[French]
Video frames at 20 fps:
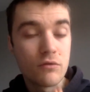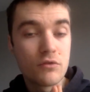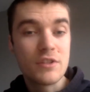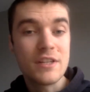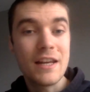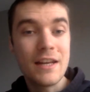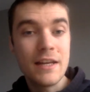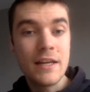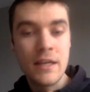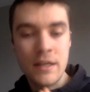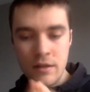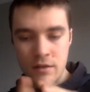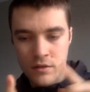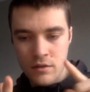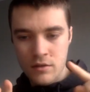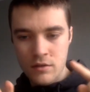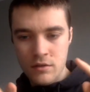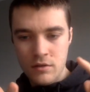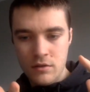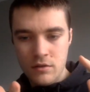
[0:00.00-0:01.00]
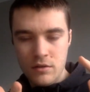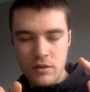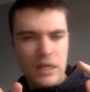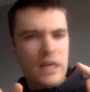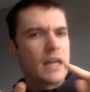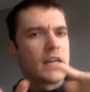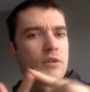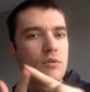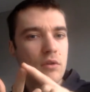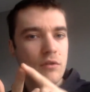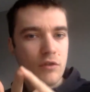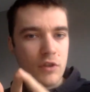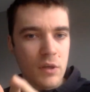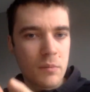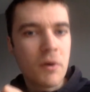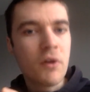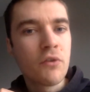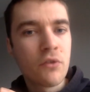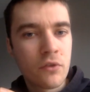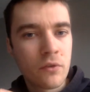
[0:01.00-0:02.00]
vous allez réduire vos
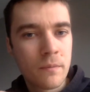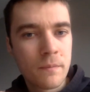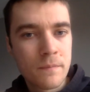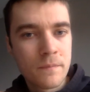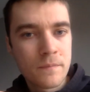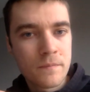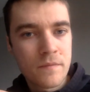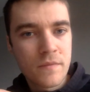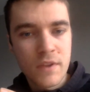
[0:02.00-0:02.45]
dépenses,